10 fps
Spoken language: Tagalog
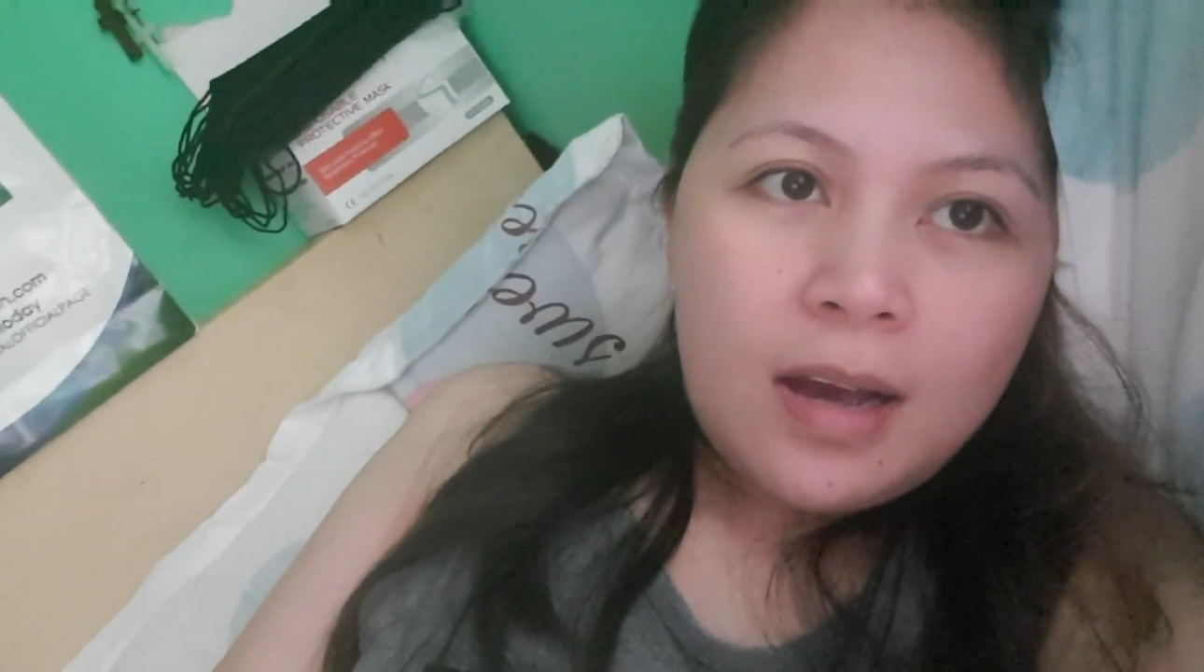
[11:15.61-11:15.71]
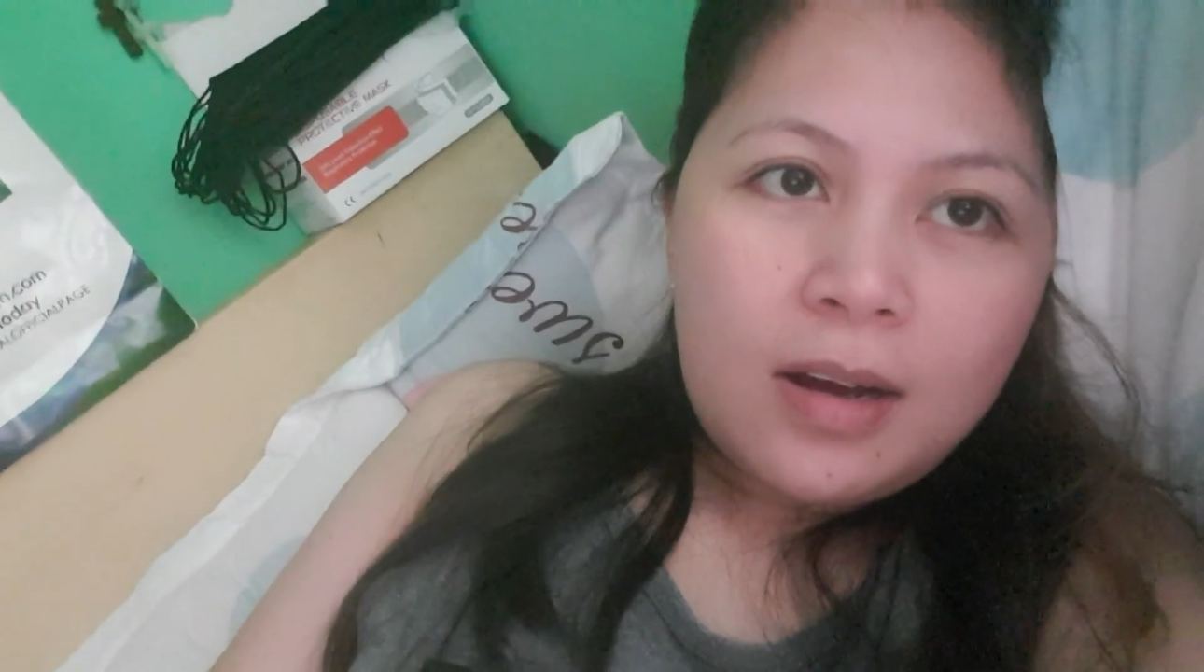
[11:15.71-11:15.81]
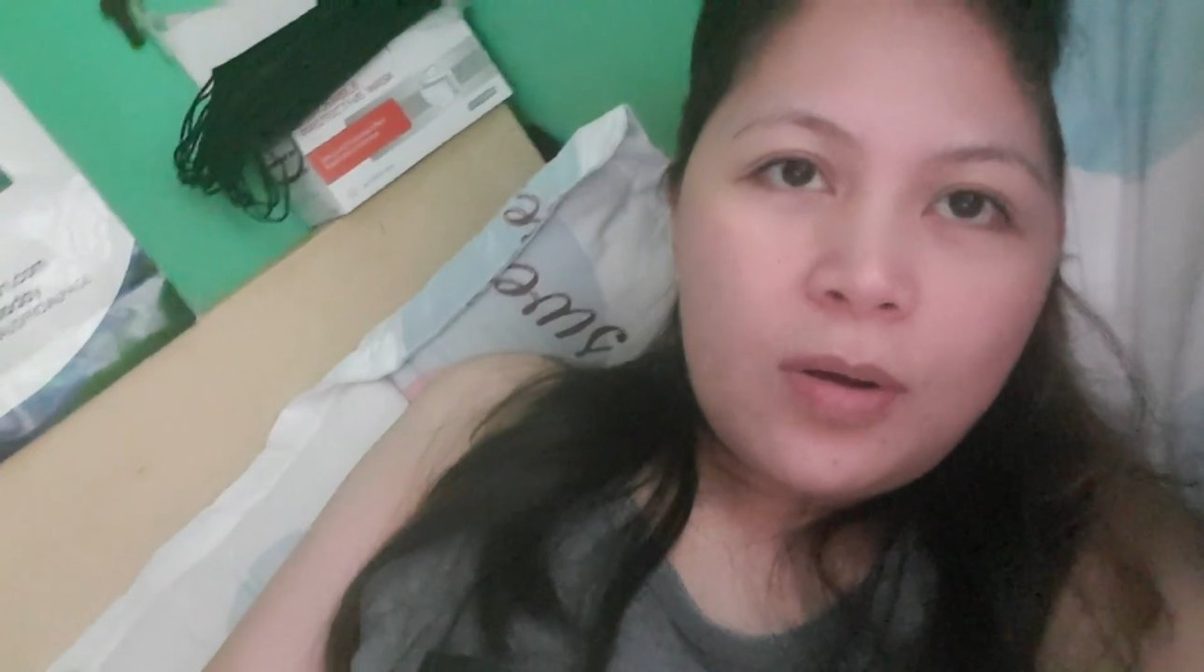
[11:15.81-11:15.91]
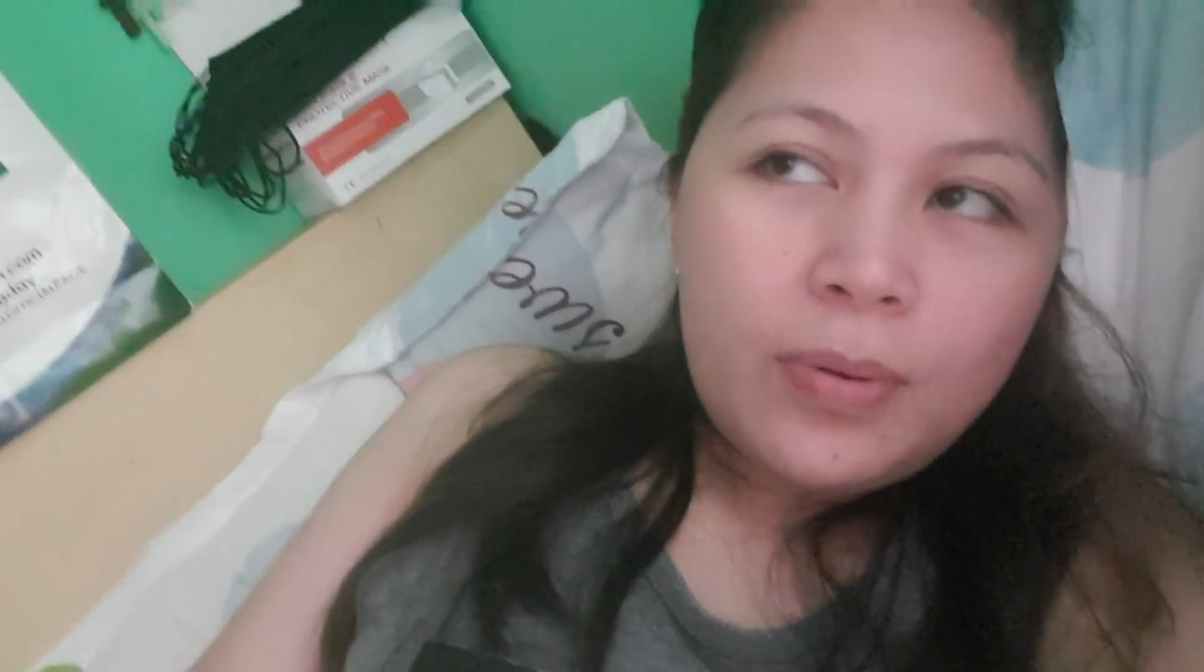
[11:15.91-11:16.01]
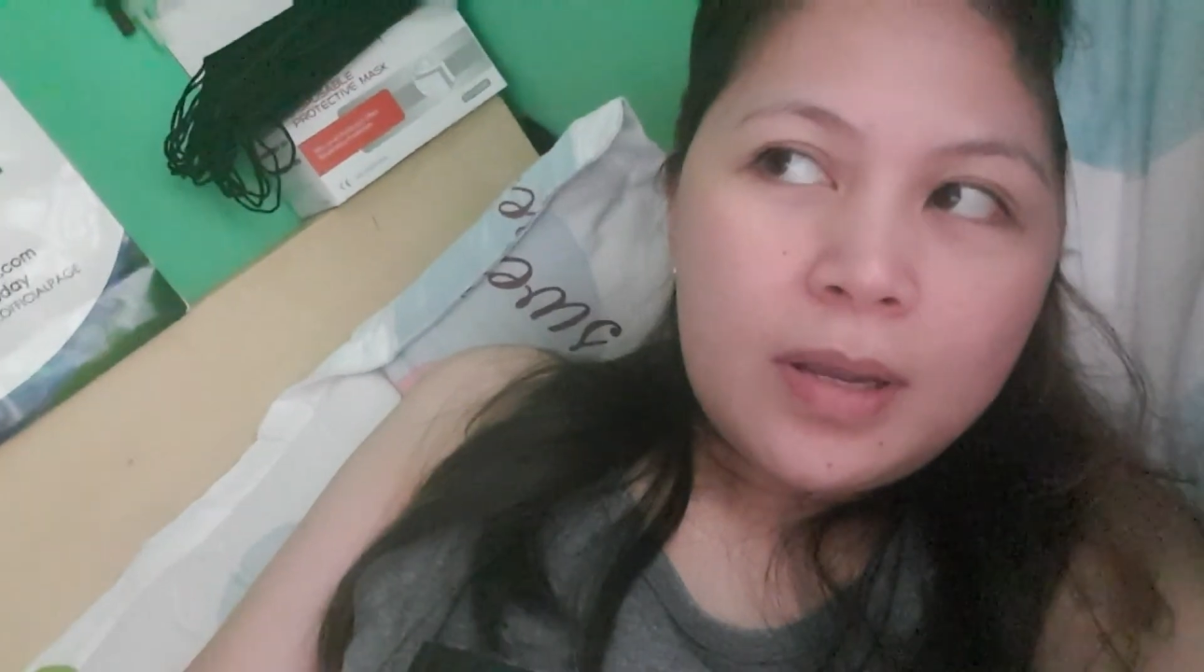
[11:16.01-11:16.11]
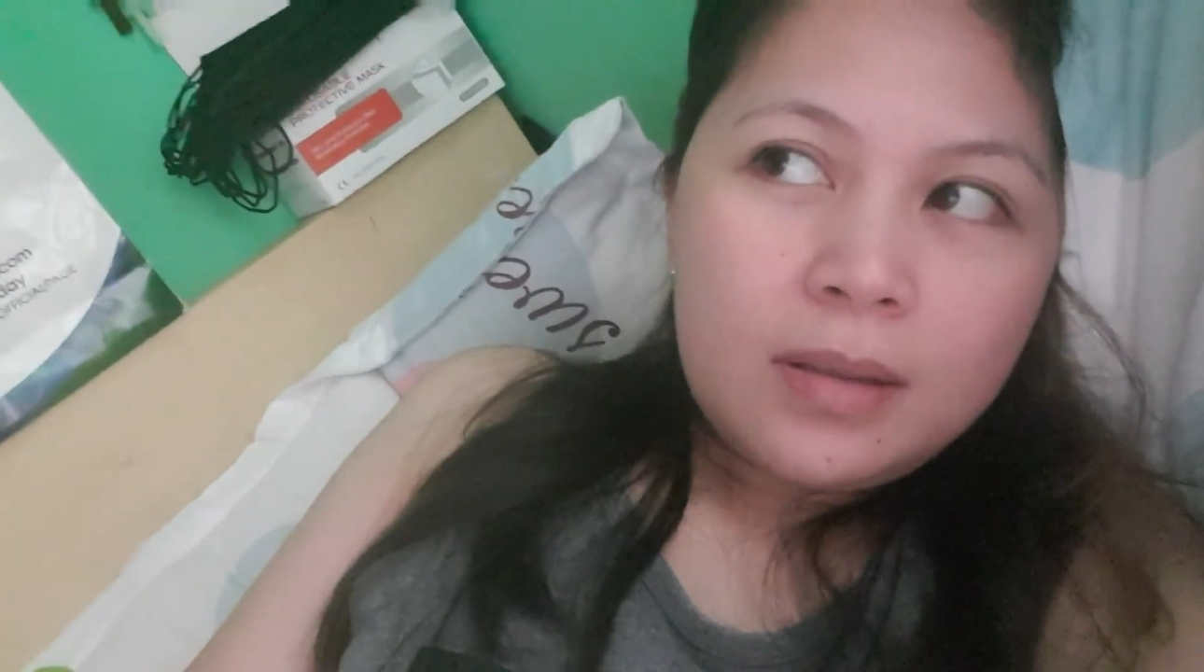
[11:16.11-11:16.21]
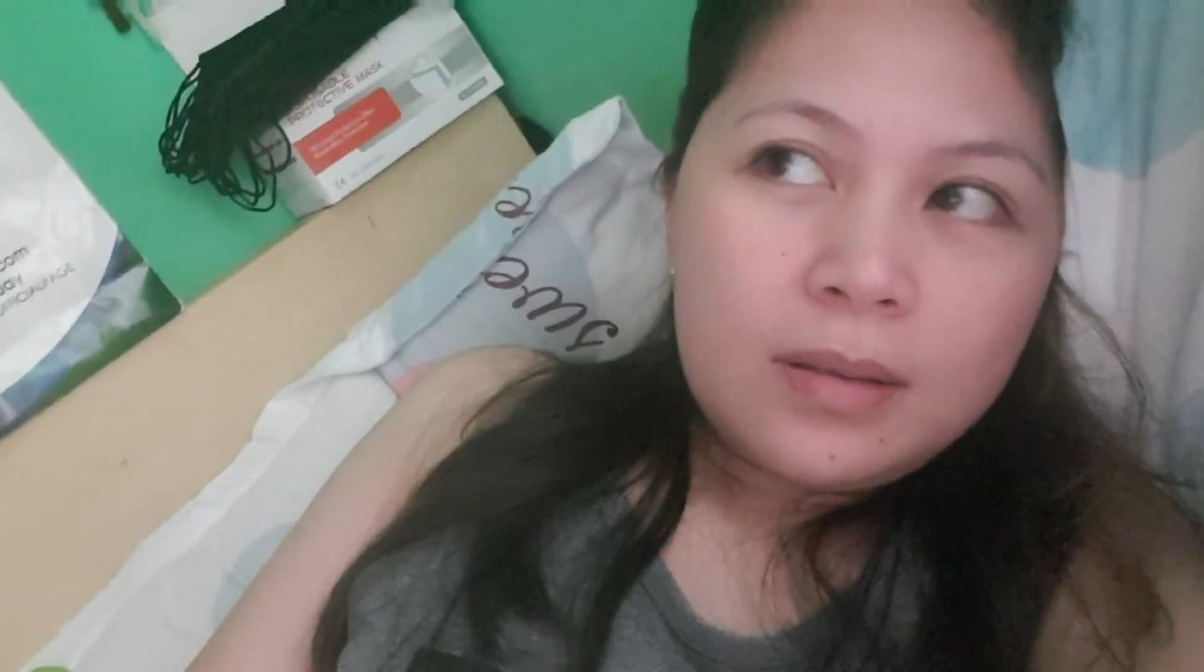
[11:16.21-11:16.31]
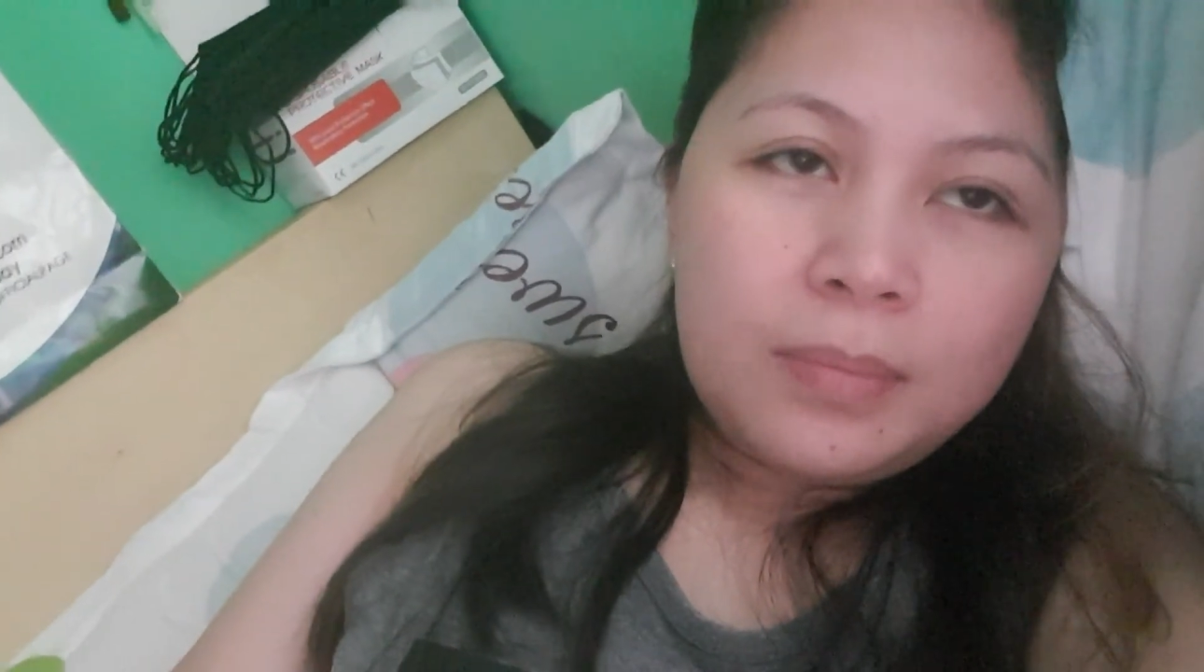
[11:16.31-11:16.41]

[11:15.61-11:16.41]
gagawin